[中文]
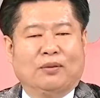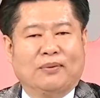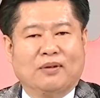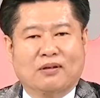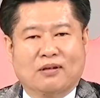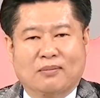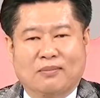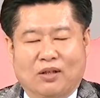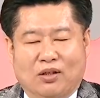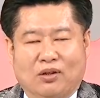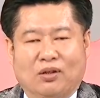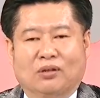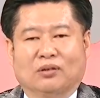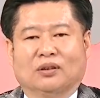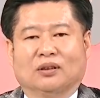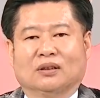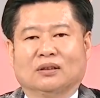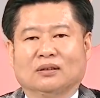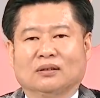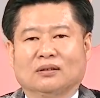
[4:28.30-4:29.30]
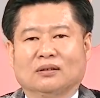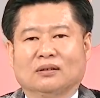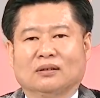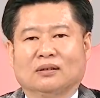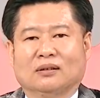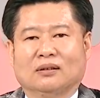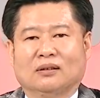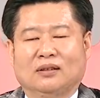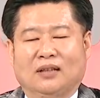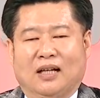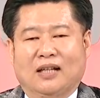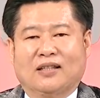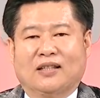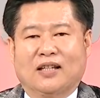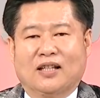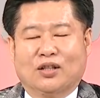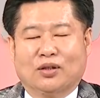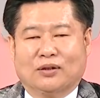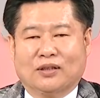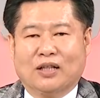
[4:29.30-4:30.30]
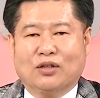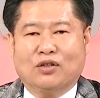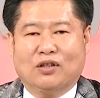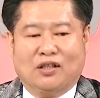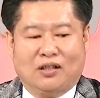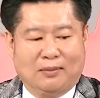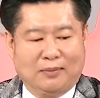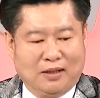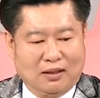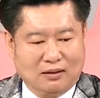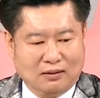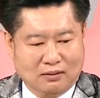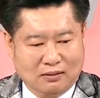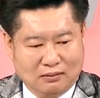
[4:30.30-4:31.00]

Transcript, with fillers: 后面是没有用的。那谁走在最前面？